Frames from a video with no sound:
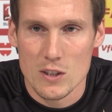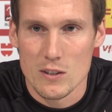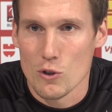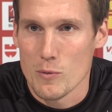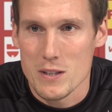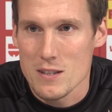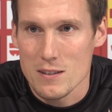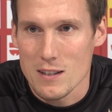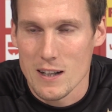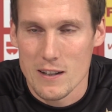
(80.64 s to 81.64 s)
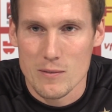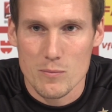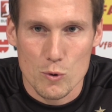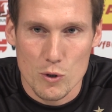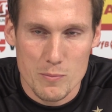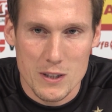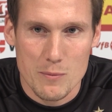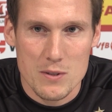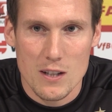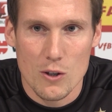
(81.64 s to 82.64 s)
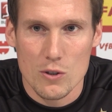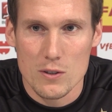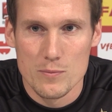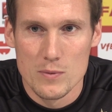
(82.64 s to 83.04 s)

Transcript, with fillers: Die Derbys, klar, im Ruhrgebiet gibt es die auch.